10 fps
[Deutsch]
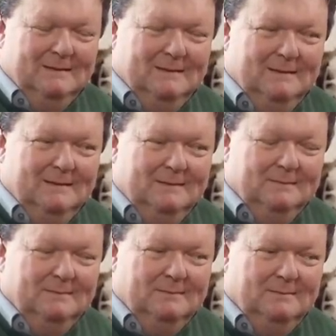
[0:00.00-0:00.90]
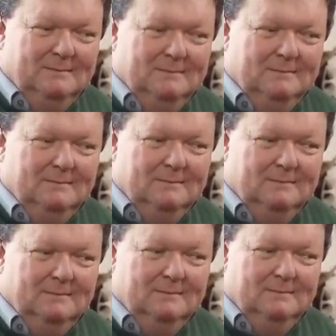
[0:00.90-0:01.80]
Äh,
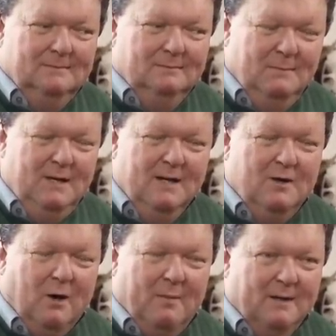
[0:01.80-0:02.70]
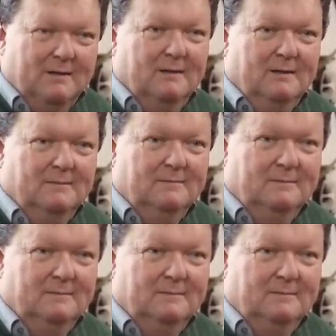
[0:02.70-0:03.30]
mit Tieren arbeiten nicht.